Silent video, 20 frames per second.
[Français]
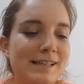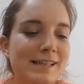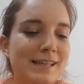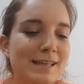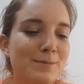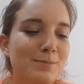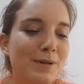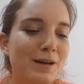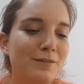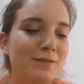
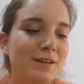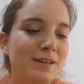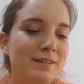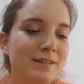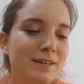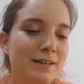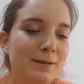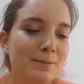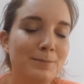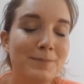qui m'avait
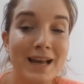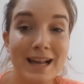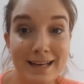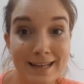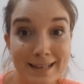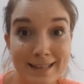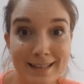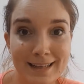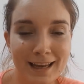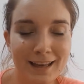dit Mais
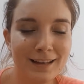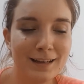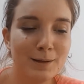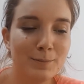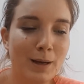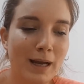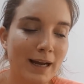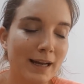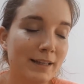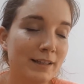elle les garde
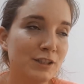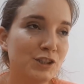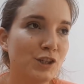les barrettes